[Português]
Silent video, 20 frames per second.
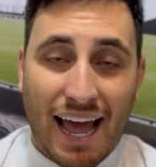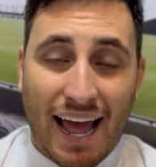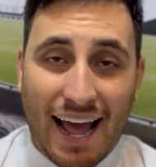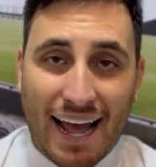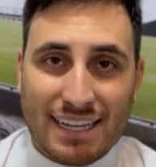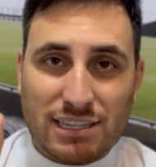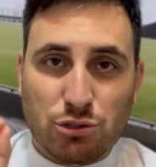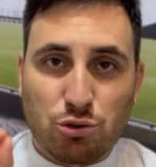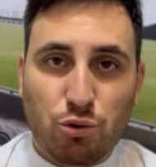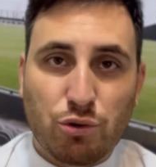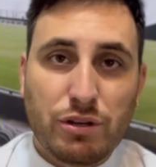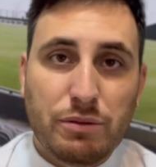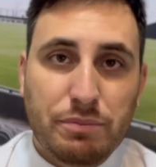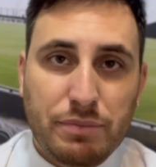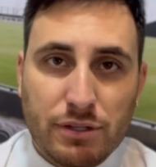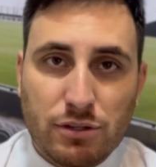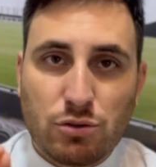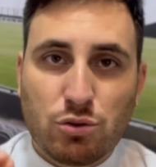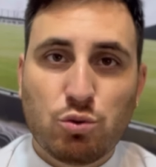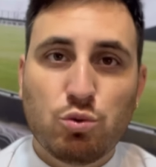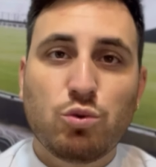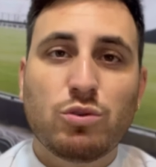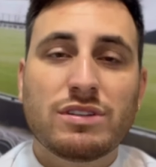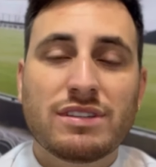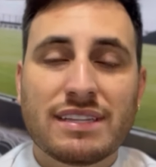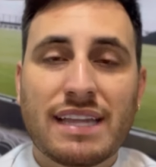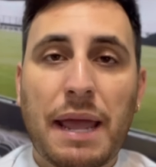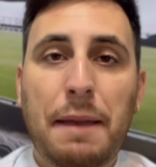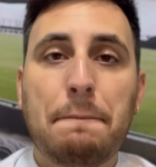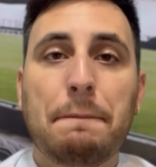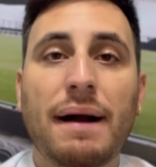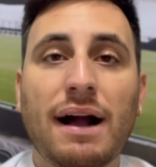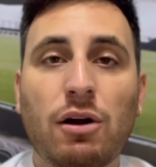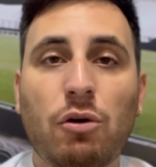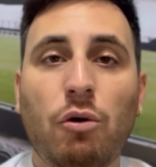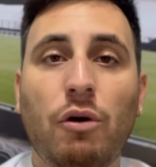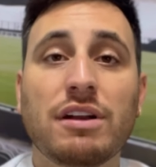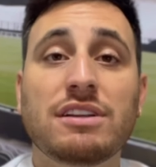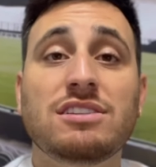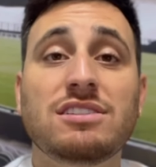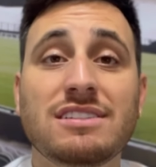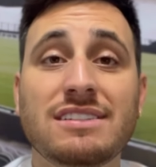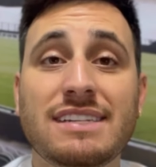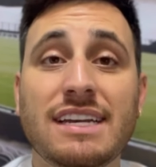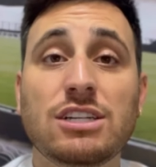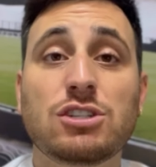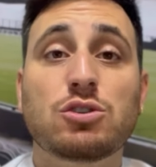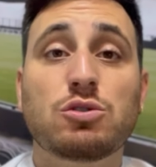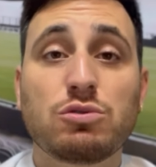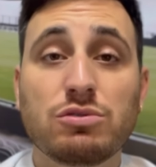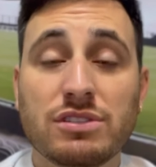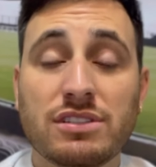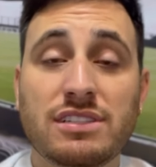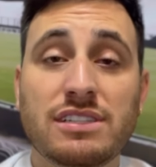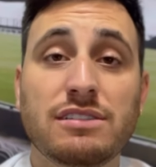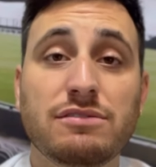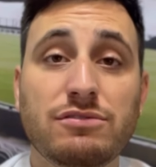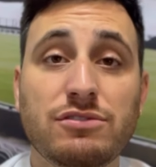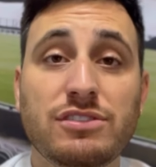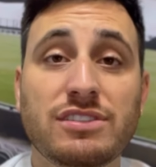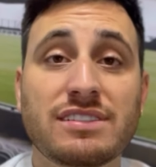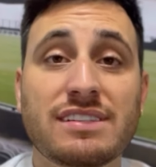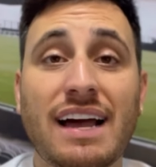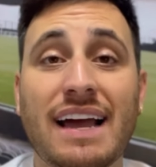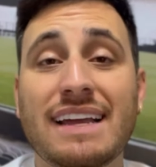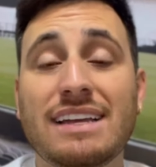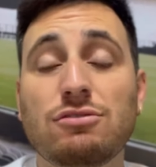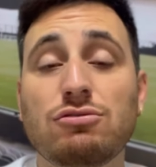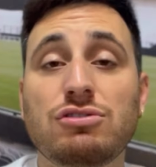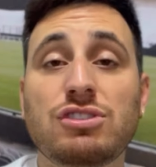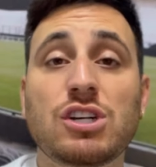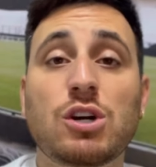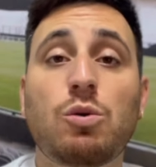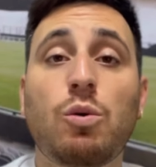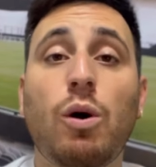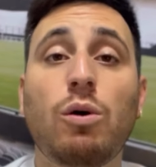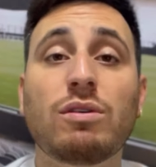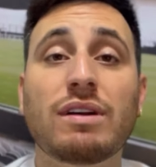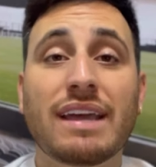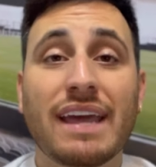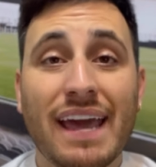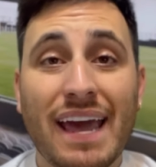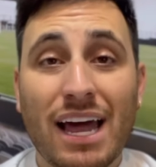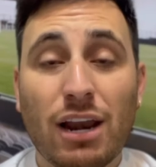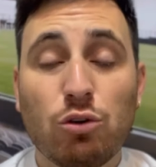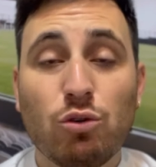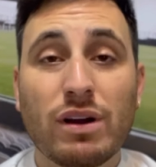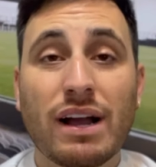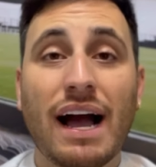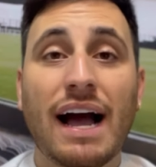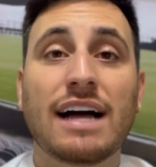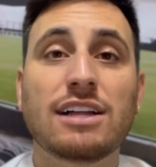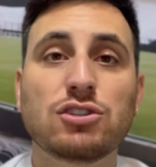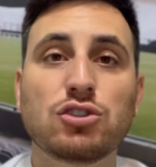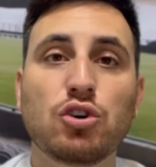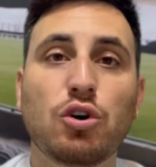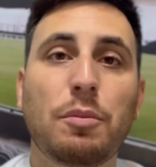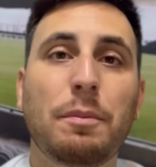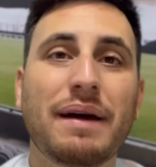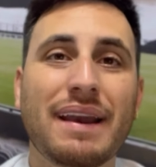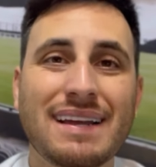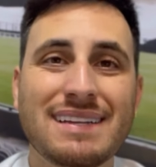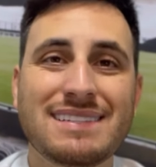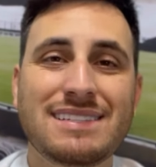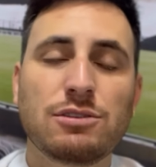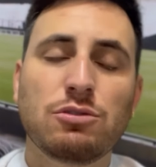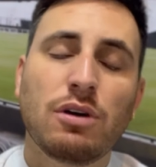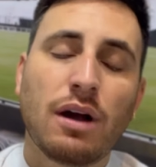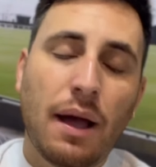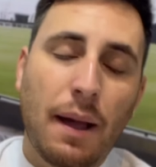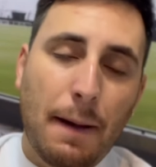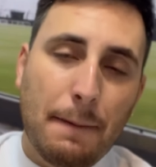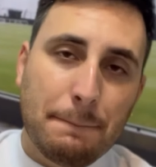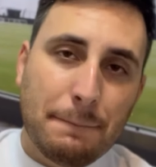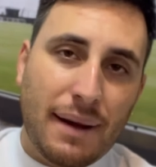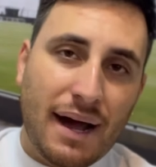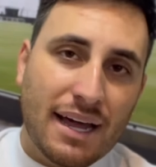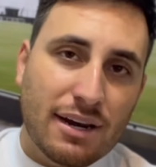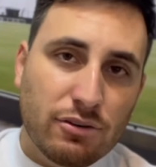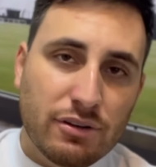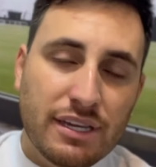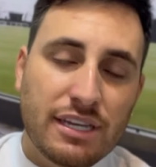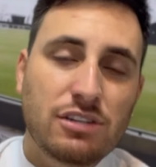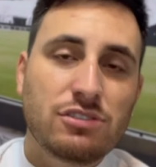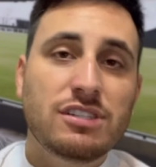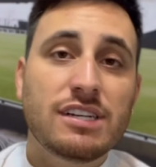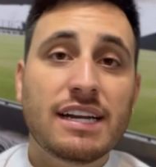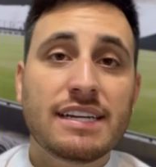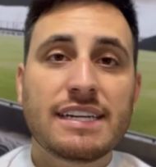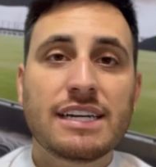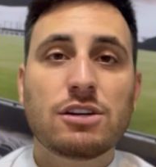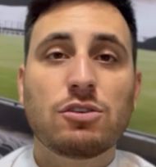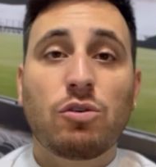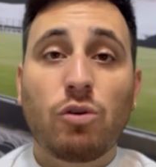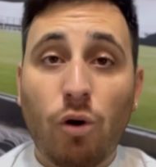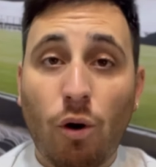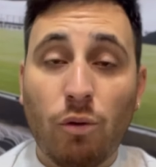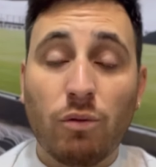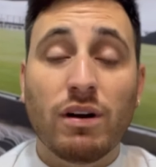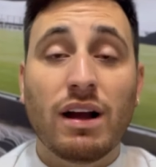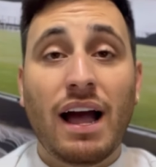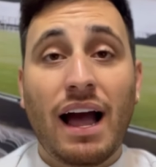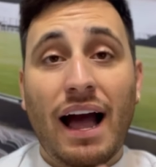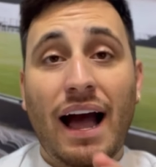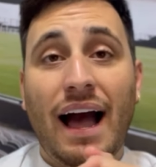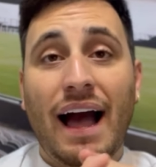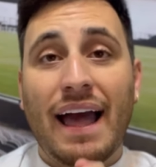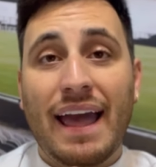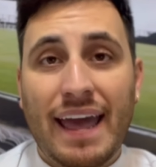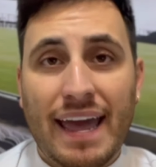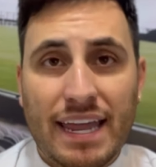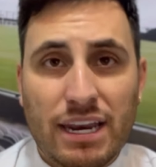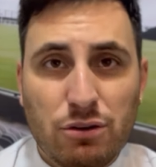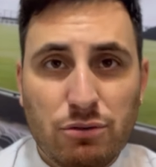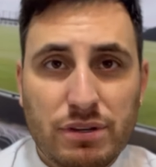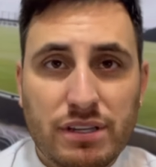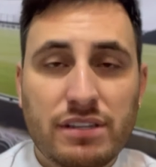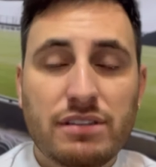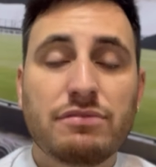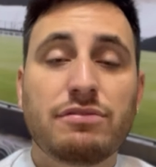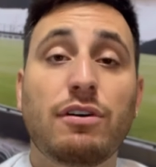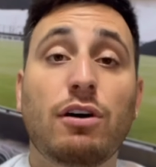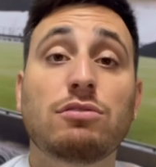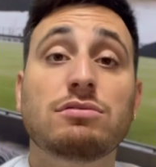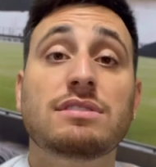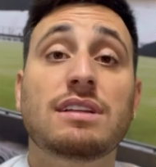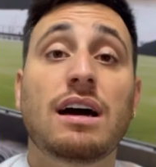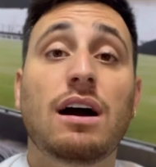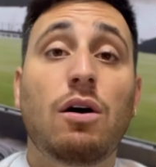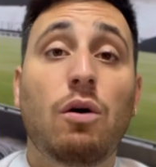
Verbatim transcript: A Trip Tour tem pacotes exclusivos saindo de qualquer lugar do Brasil para o Rio de Janeiro com aéreo ida e volta,